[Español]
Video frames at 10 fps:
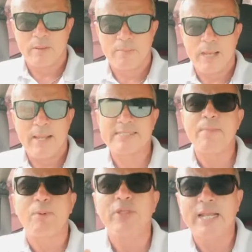Ese
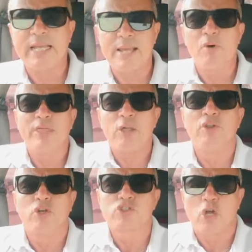poder que le hemos dado
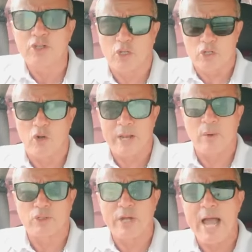nosotros, los
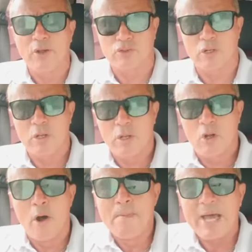ecuatorianos,
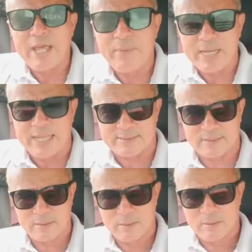los más débiles.
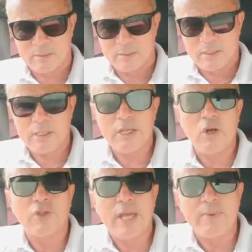Y
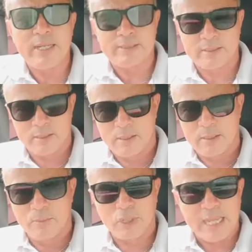digo débiles,
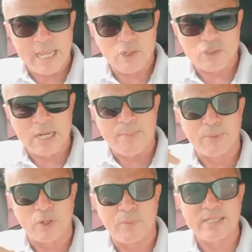porque ellos se han
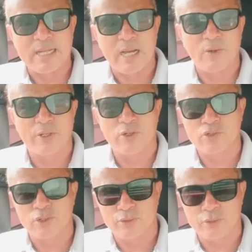aprovechado de
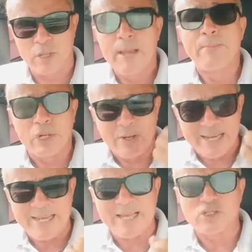nosotros. Pero en
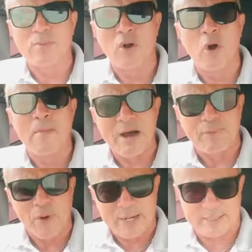realidad somos los más
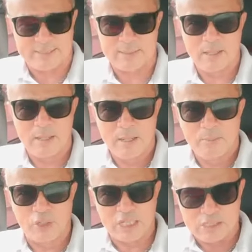fuertes,
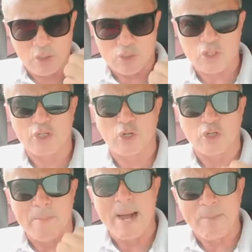porque si nosotros
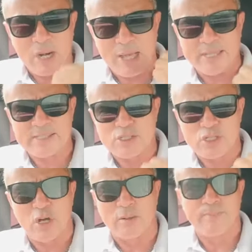tomamos la
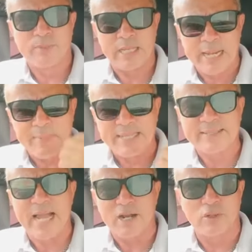decisión de
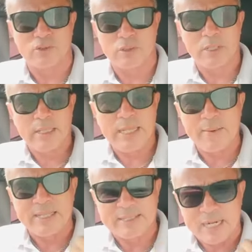levantarnos y
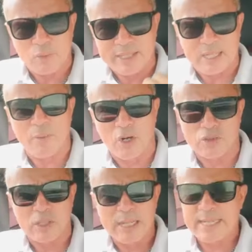levantar nuestra
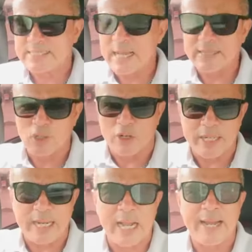voz, esas
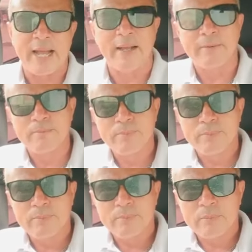torres caerán.
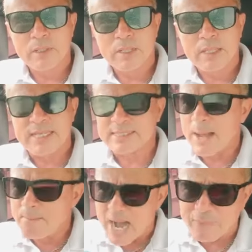
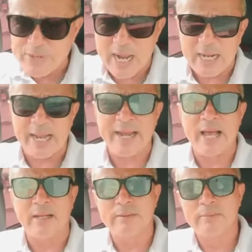Esas mafias
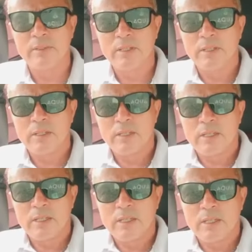caerán.
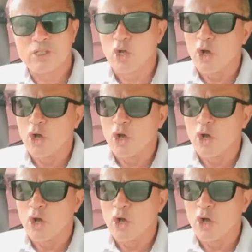Esos